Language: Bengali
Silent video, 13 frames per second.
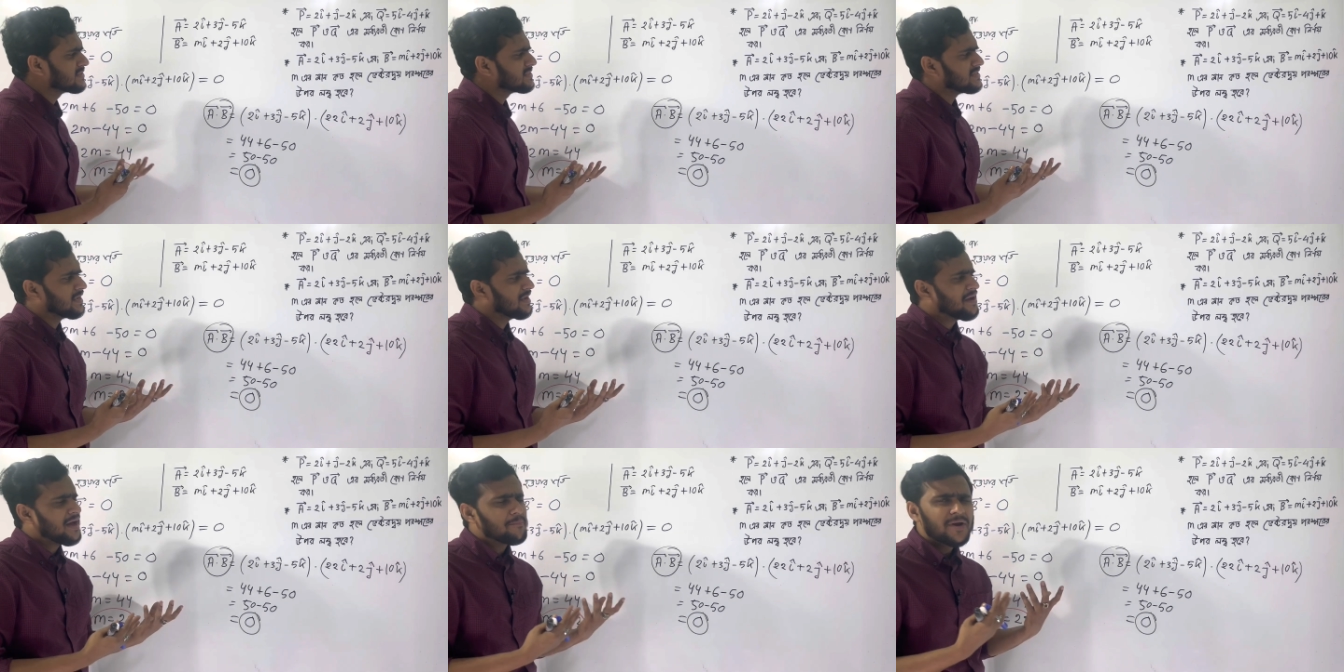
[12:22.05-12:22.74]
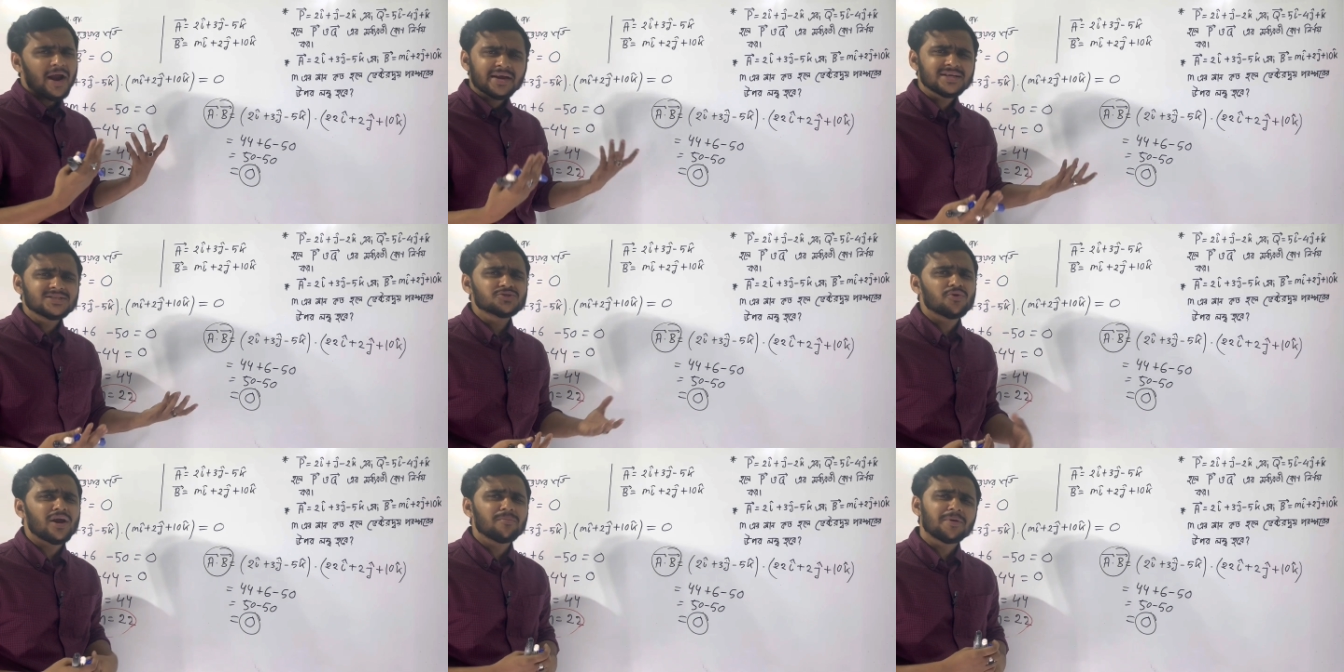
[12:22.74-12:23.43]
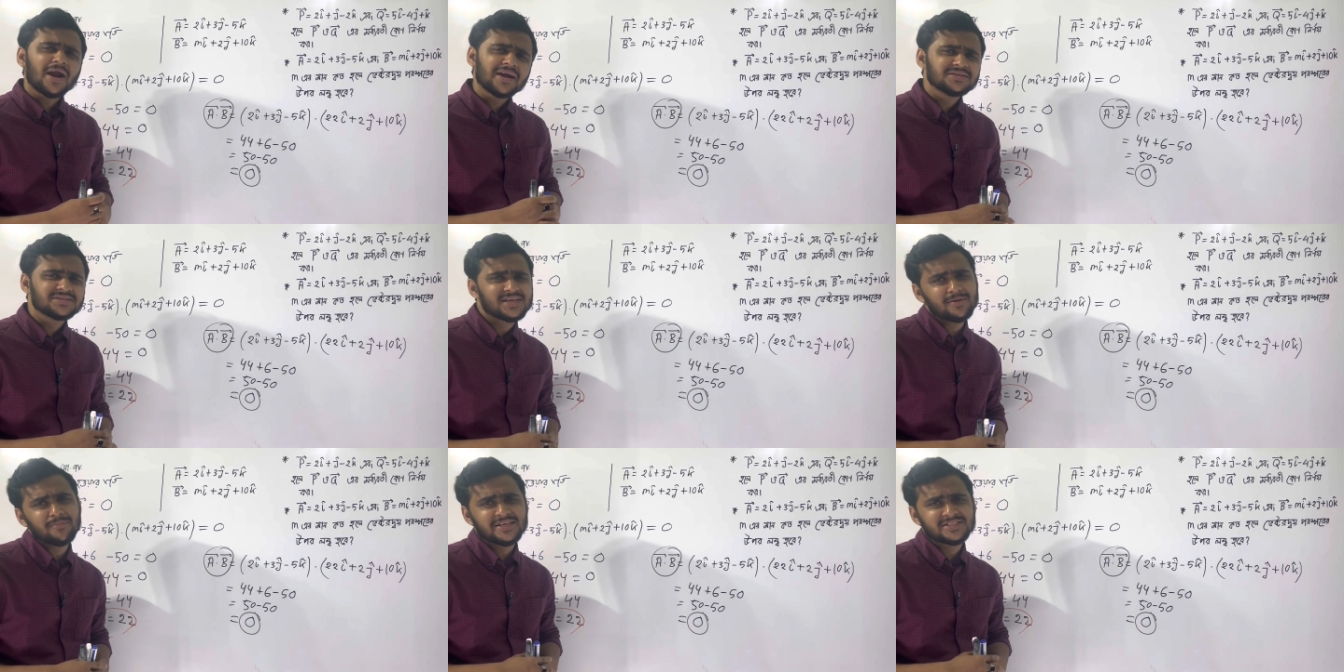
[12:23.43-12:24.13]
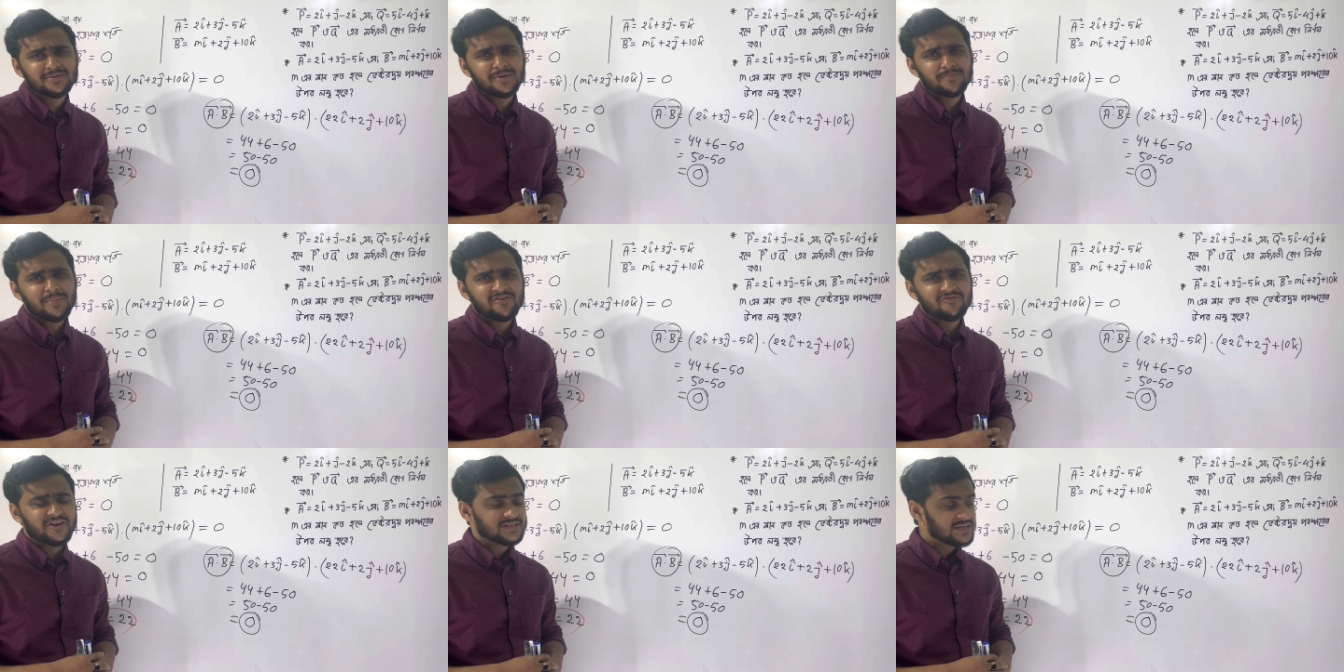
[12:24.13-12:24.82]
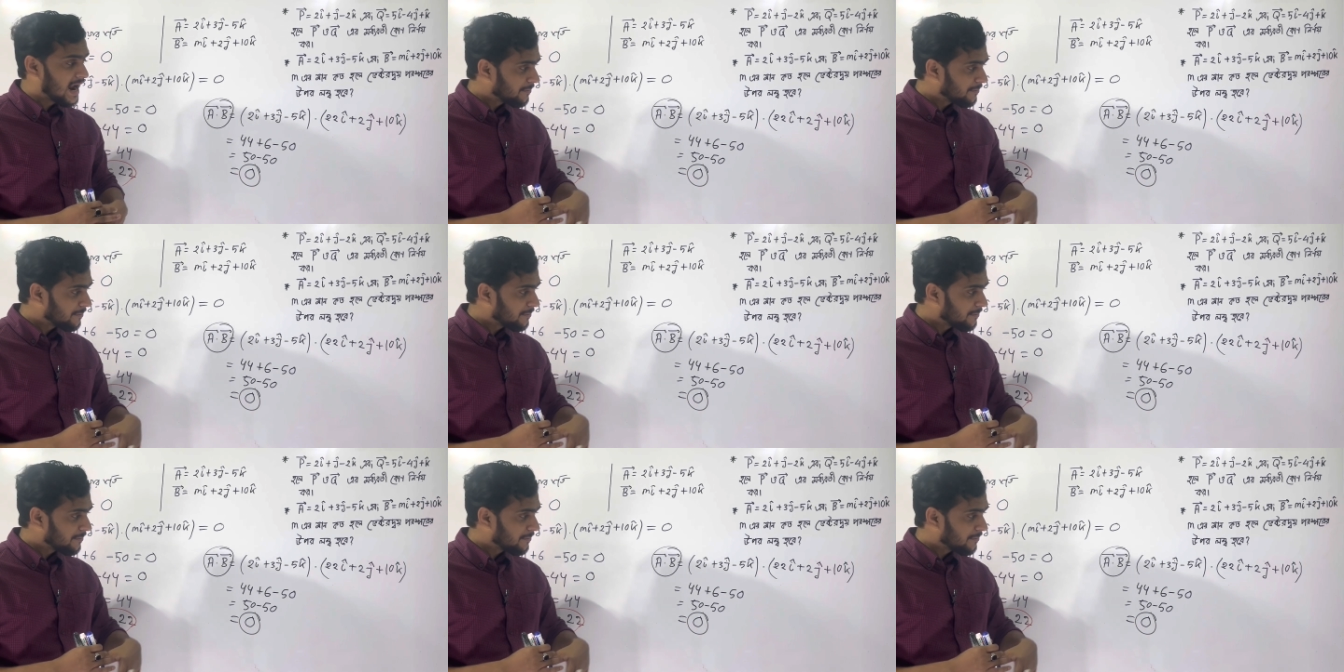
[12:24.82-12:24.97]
ইজি প্র্যাকটিস করেন প্র্যাকটিস ক্যান ম্যাক্সিমাম পারফেক্ট